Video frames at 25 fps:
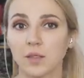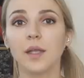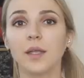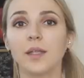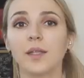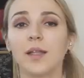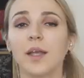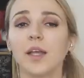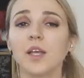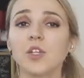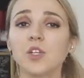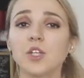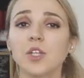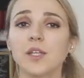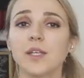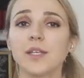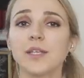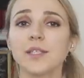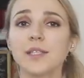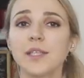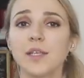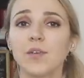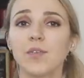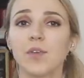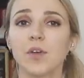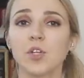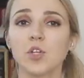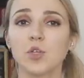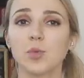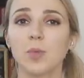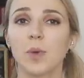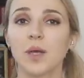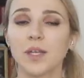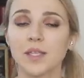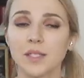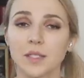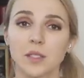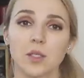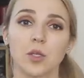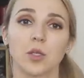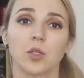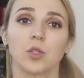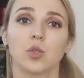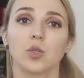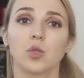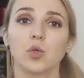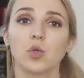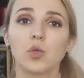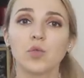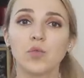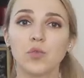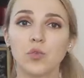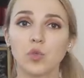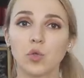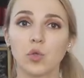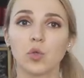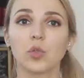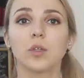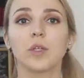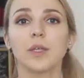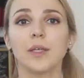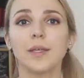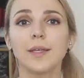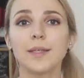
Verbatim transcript: И даже если ваш мастер тон в тон